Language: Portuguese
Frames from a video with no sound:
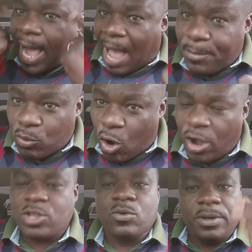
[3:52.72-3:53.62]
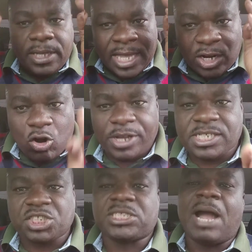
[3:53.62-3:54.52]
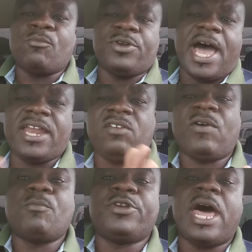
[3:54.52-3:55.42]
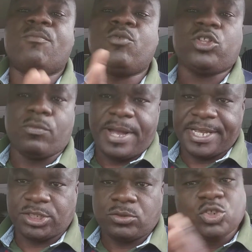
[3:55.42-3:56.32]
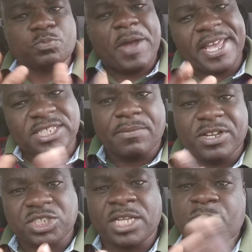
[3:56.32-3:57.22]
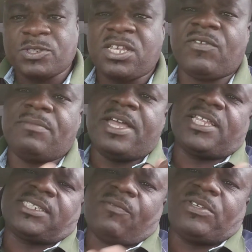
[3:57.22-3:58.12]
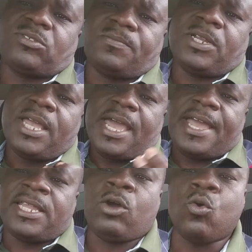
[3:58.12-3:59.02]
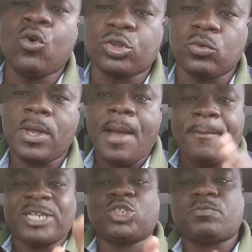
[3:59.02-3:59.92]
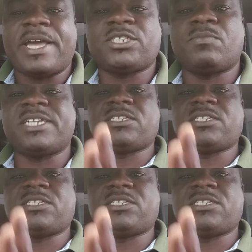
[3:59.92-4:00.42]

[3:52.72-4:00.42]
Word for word: Abre o olho que a coisa está a mudar e vai mudar muito mais. Nos países emergentes, possivelmente esse vislumbre ainda é curto, mas nos países mais